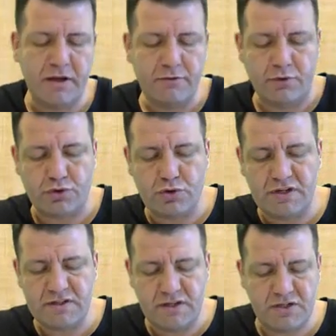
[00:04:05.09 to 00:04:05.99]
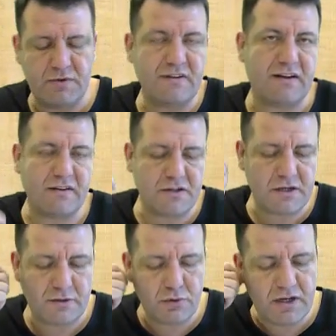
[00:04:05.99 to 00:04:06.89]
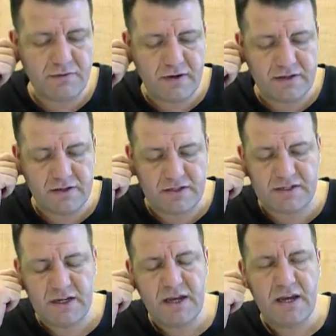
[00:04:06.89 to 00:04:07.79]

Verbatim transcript: Fonksiyonu yazdık. Şimdi tek değişken türünden ifade edeceğiz.